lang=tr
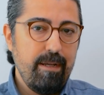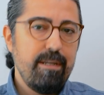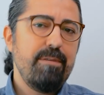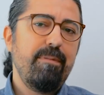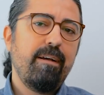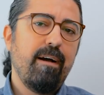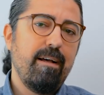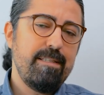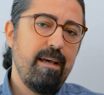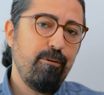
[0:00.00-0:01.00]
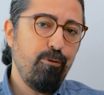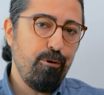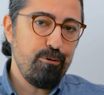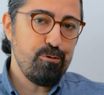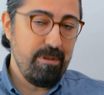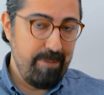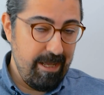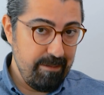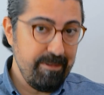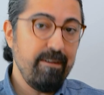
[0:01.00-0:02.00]
Şimdi kanser korkusu da
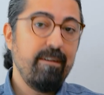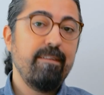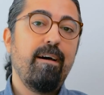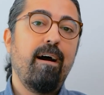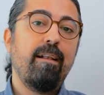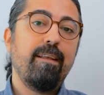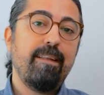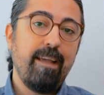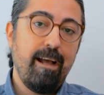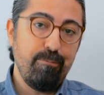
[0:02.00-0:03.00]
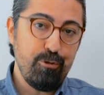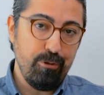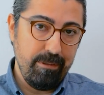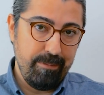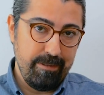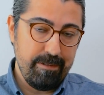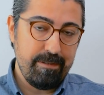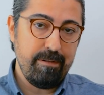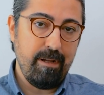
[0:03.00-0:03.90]
belki bir takıntı haline de gelmiş olabilir.